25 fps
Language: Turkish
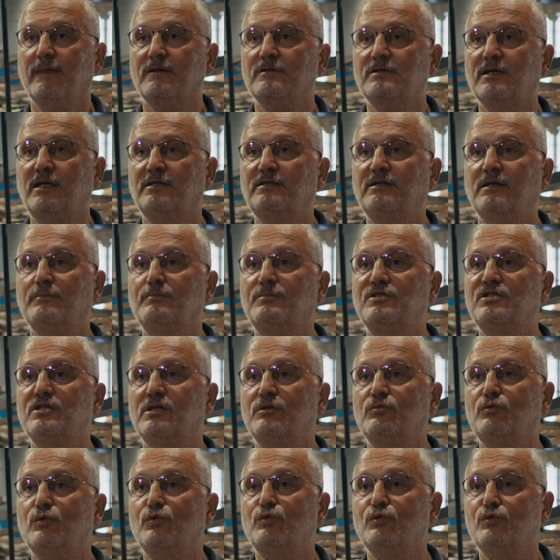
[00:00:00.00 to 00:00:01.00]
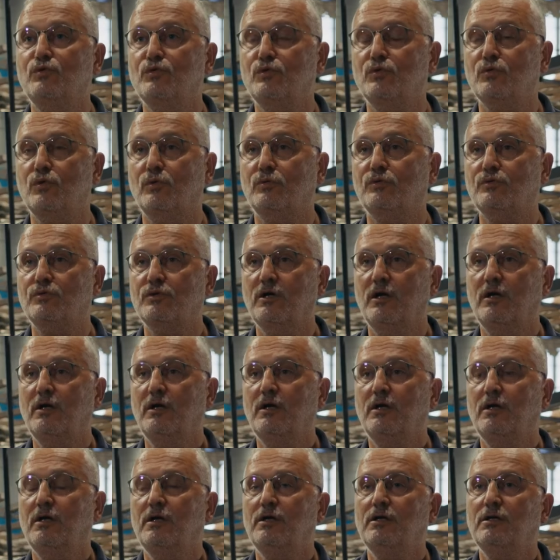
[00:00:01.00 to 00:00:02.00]
zaten bir şey görünür olur.
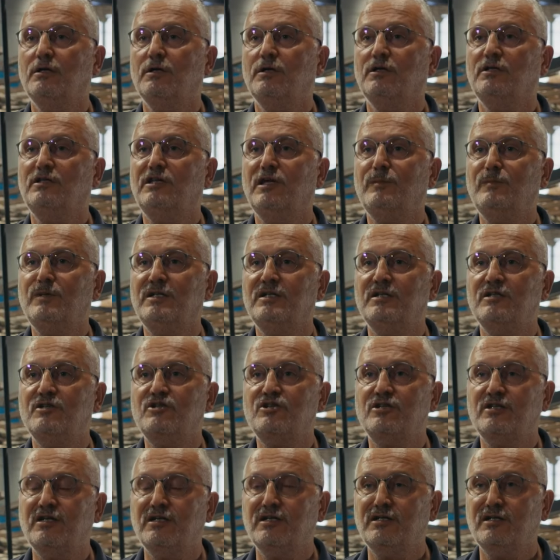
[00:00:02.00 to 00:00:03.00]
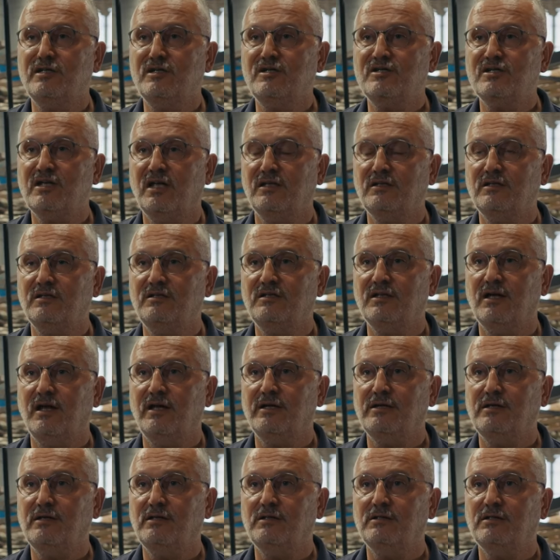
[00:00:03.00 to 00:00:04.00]
Gemileri çıkarın insanlık
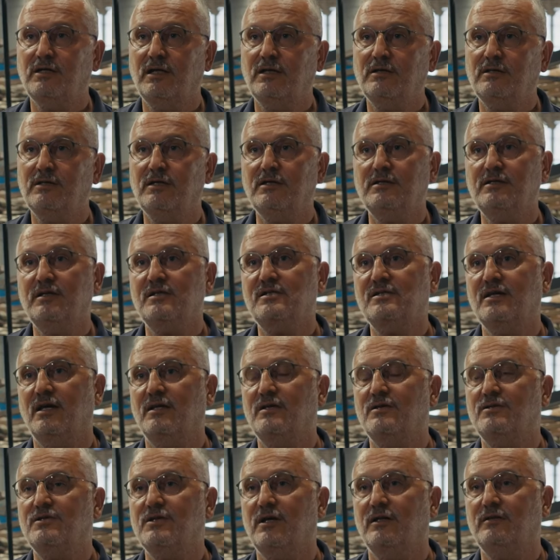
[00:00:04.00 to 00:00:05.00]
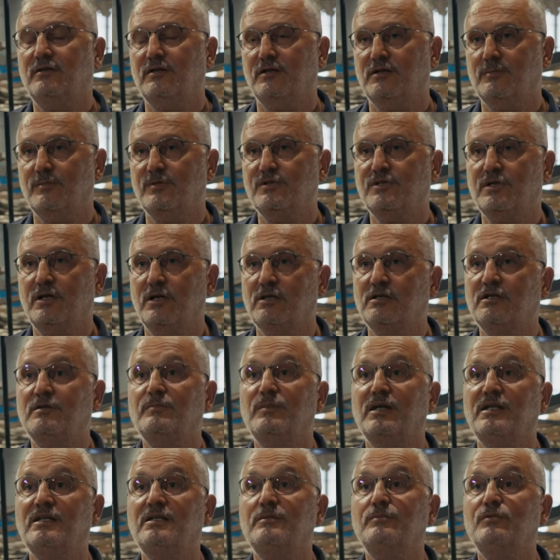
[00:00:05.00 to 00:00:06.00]
tarihinden geriye sadece at arabası
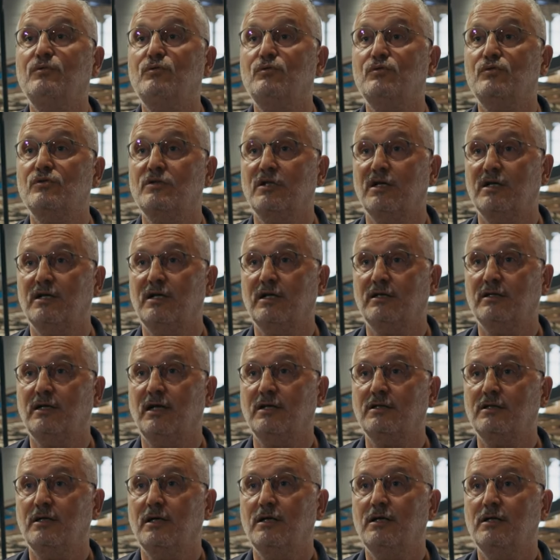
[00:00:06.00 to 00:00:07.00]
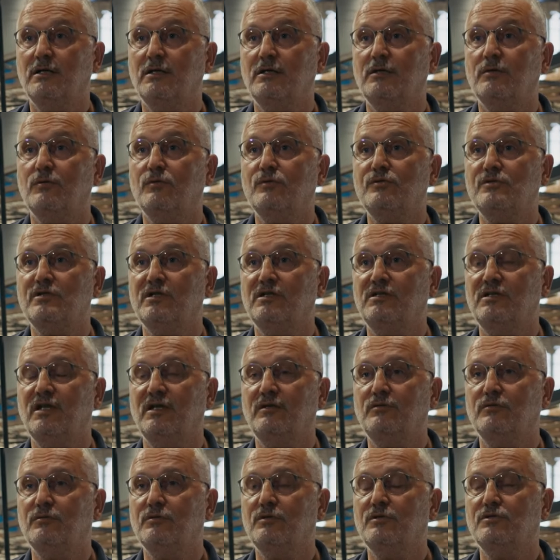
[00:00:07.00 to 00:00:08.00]
kalır belli bir yüzyıla kadar ki o yüzden
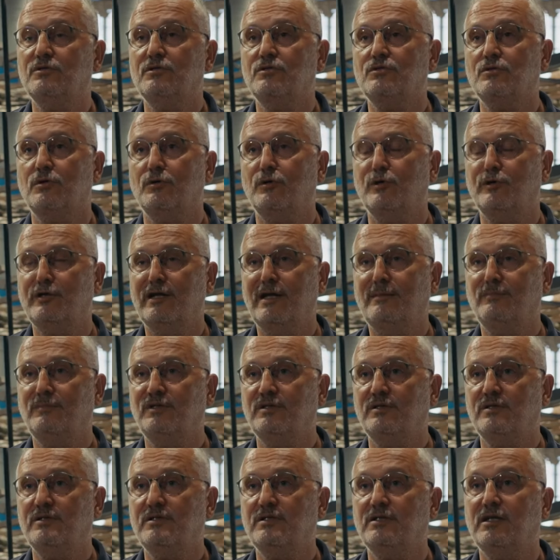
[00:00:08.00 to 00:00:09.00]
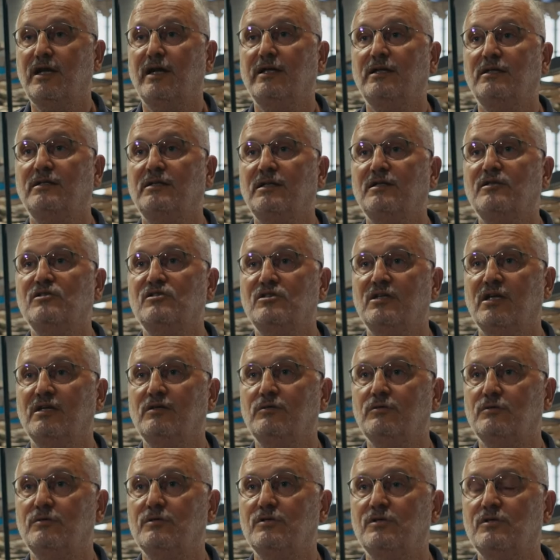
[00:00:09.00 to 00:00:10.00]
teknoloji çok önemlidir. Yani deniz
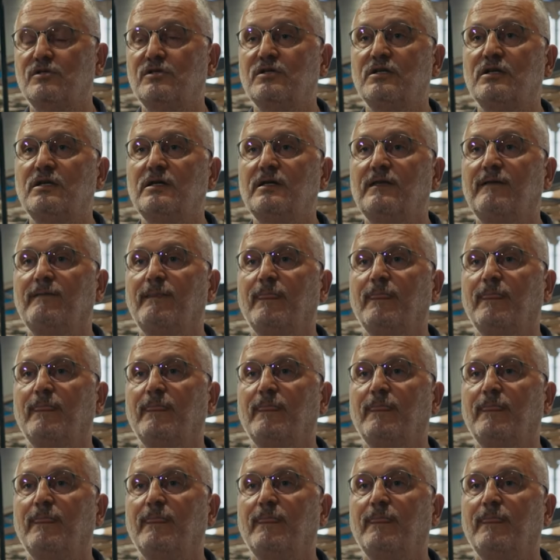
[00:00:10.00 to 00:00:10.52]
teknolojisi